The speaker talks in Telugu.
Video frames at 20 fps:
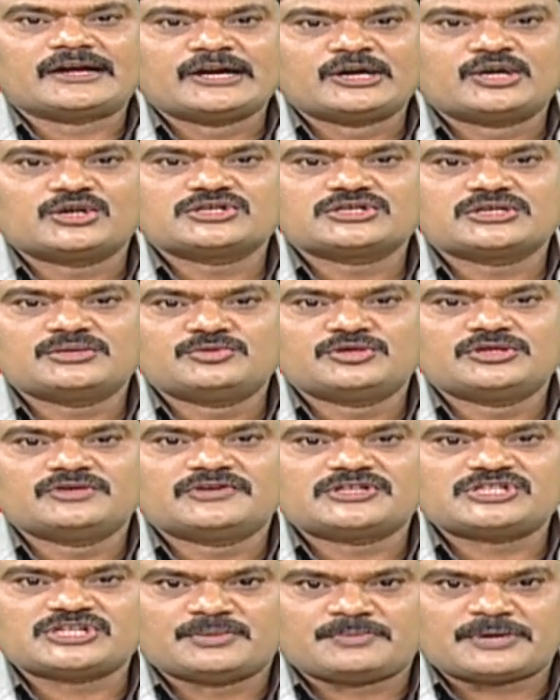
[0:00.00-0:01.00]
రెండు రోజుల ముందు
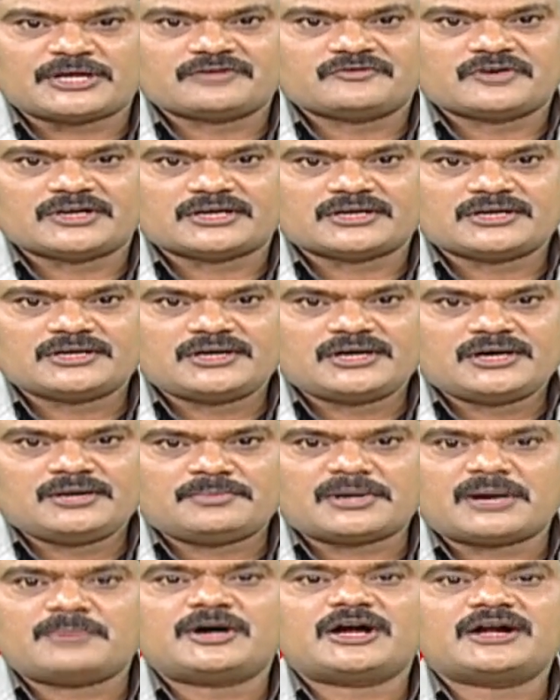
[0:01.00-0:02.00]
వచ్చిన పదవి
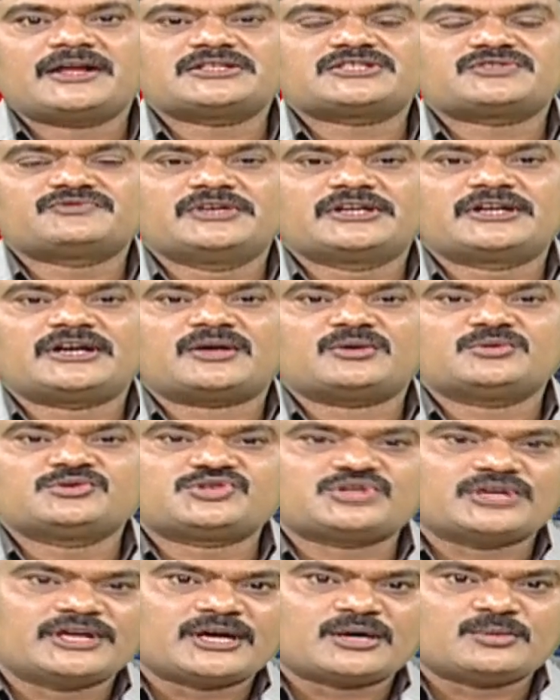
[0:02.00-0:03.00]
ప్రమాణ స్వీకారం
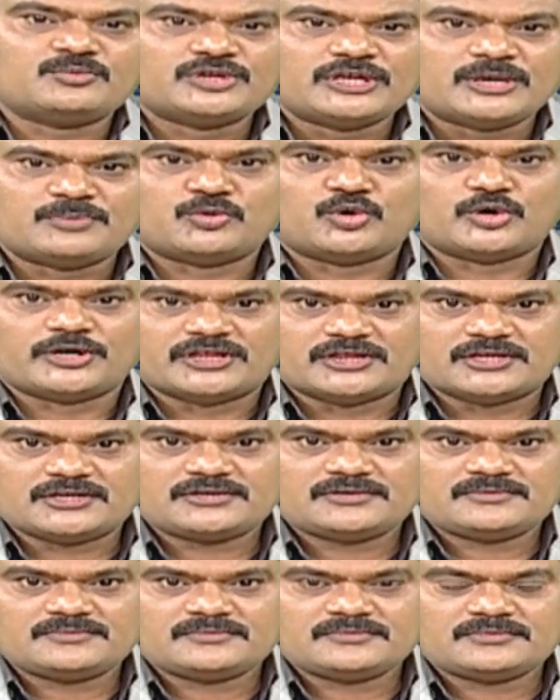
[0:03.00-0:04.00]
చేయకముందే పోయింది
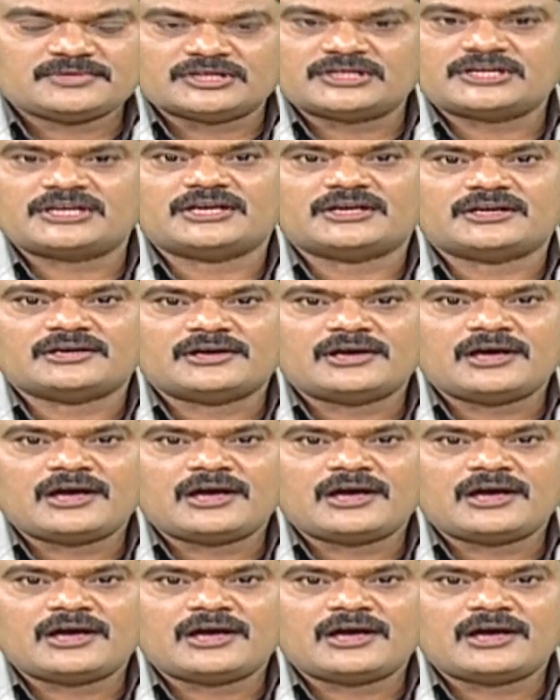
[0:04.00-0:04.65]
ఇంతకీ